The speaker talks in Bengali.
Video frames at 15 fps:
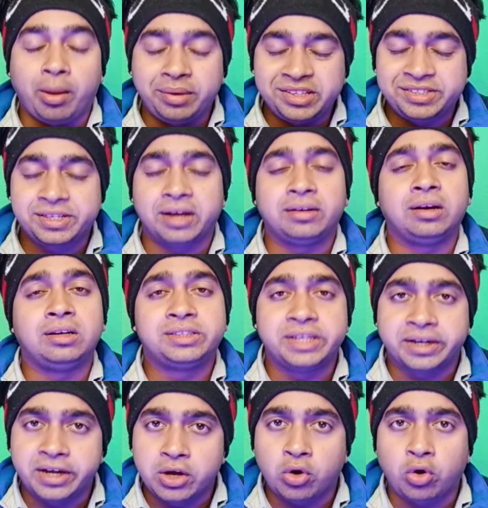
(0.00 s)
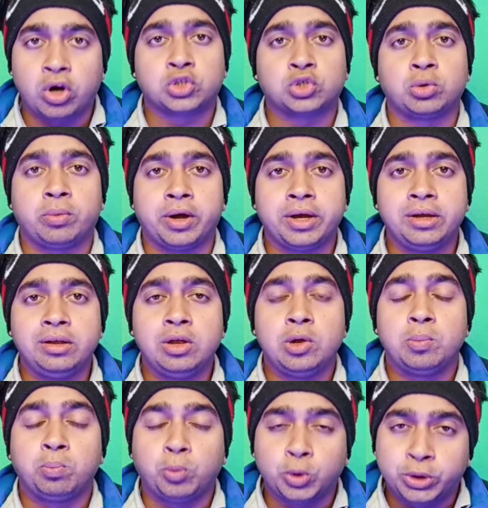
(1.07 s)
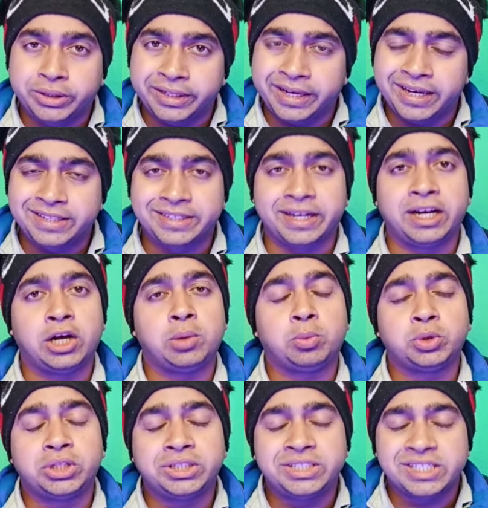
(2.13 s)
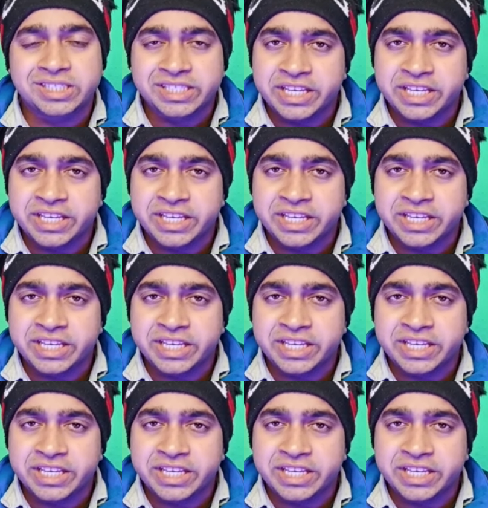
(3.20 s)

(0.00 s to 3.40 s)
আমি চ্যানেল চেকিং করার সময় প্রত্যেকের চ্যানেলের মধ্যে যে